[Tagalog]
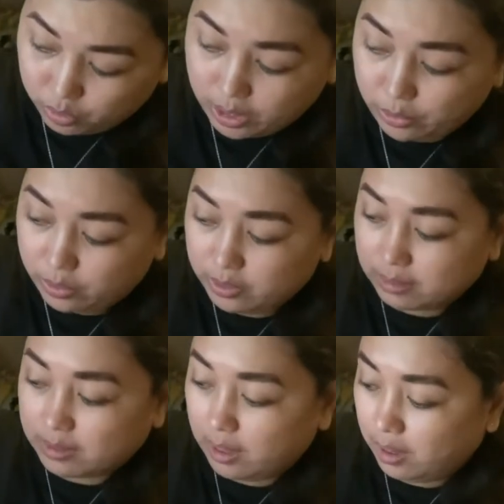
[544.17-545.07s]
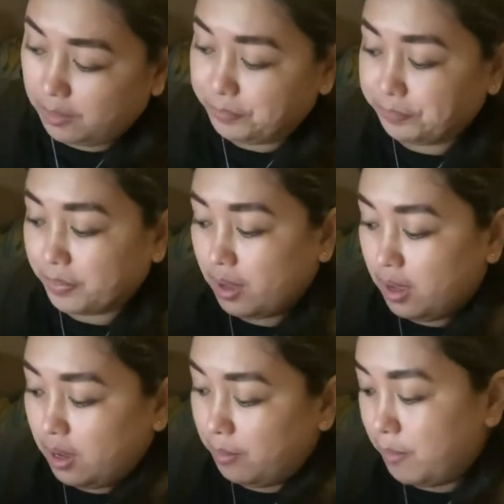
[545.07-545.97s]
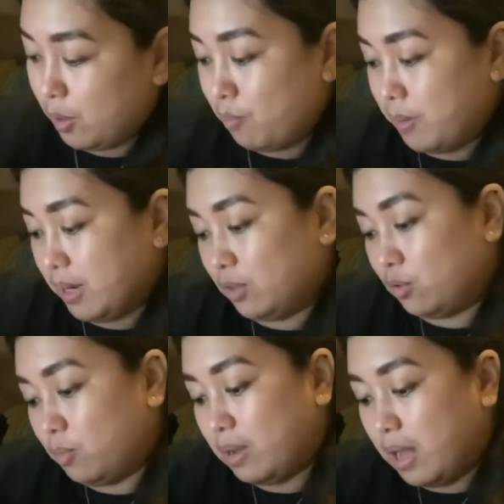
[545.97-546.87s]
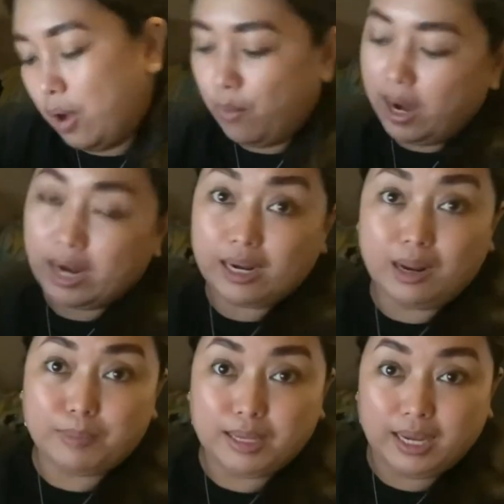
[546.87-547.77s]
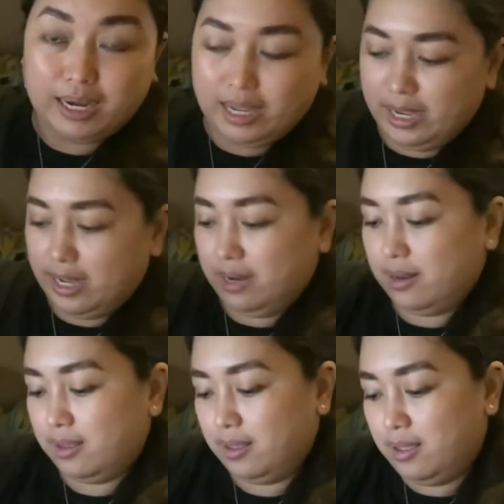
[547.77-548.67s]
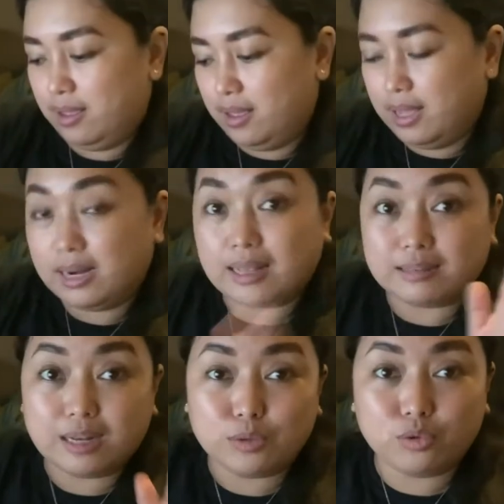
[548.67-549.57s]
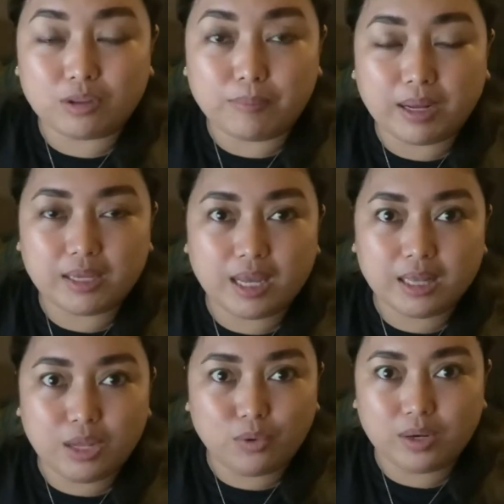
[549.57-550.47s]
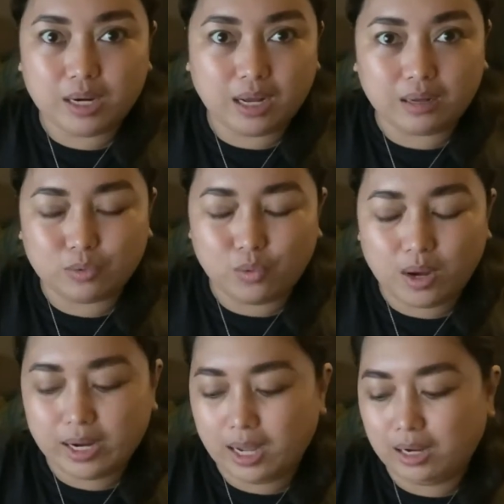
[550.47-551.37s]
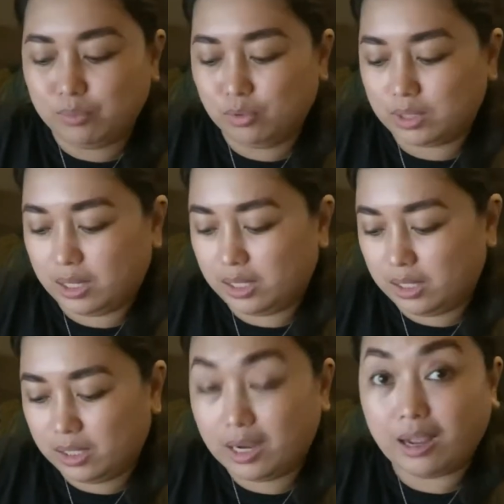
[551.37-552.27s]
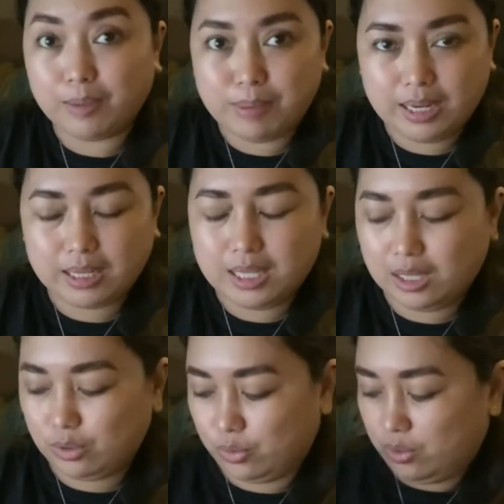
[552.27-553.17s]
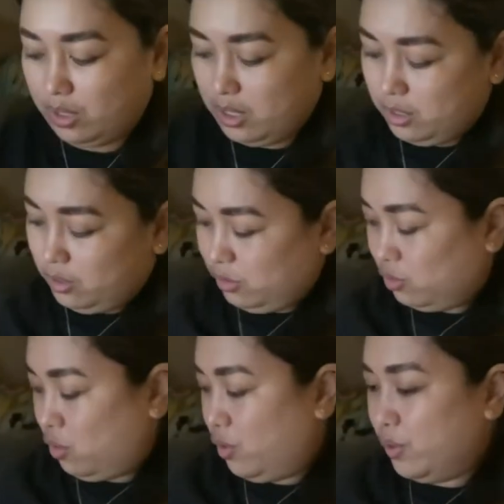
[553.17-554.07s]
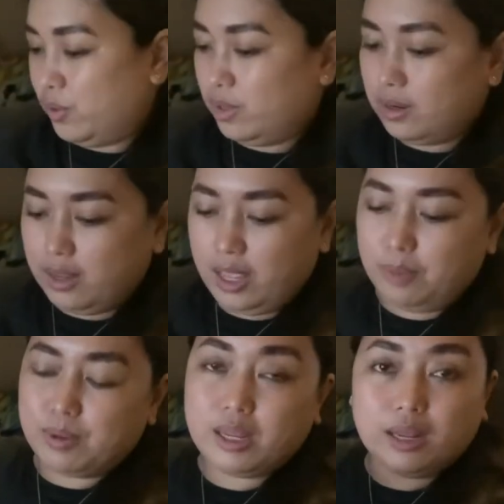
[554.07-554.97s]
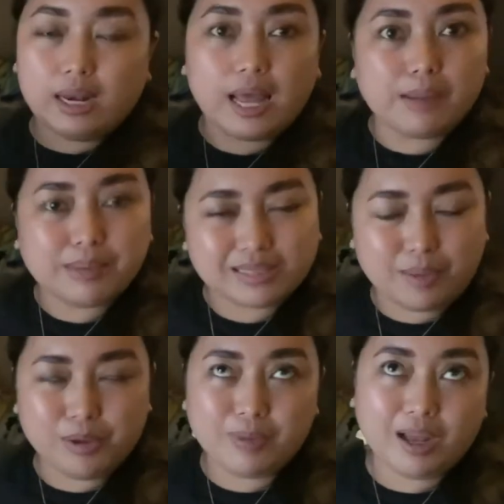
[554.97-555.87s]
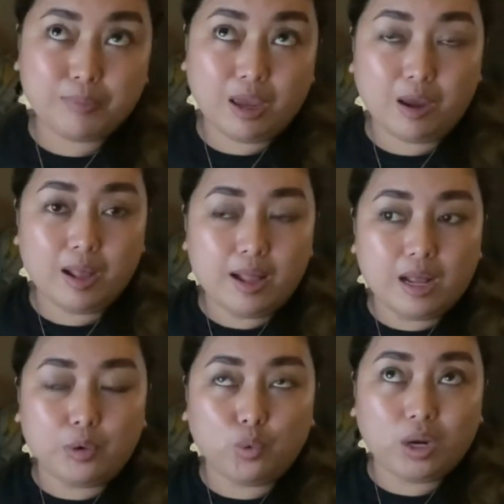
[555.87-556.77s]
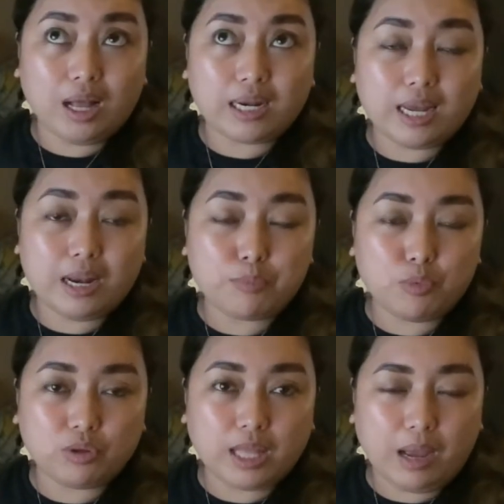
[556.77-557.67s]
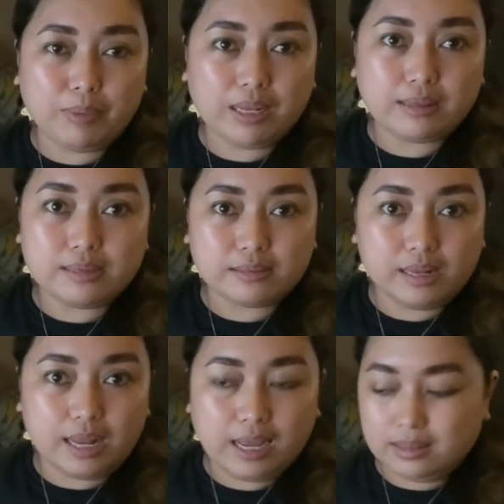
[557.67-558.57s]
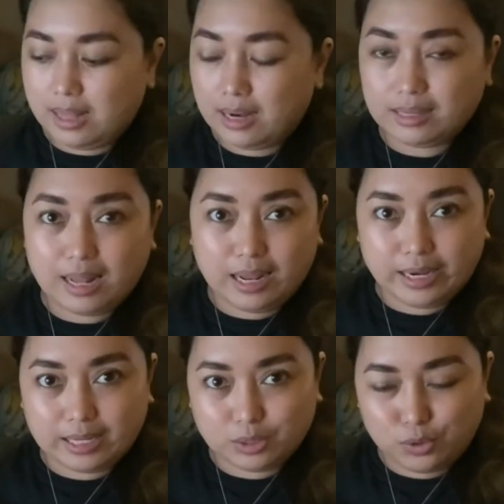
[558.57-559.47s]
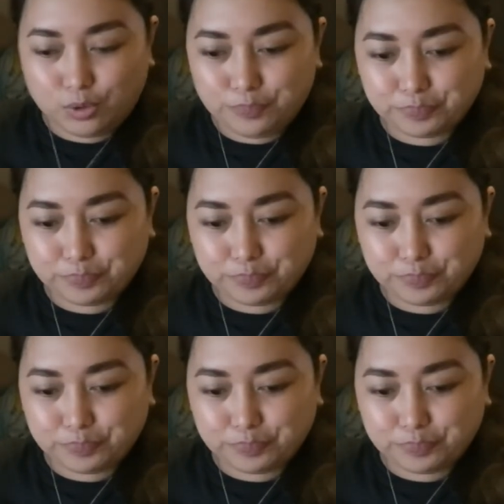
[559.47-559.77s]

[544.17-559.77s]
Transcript: na yun kasi meron pa rito, ah, wala rin laman yan, ayan. Kasi nandun sa bag niya, hindi ko na nakuha, nakalimutan niya ibalik dito. So, yun. Every lalabas kami mga bear, nung nakaraan na pumunta kami ng Disneyland, daladala niya to.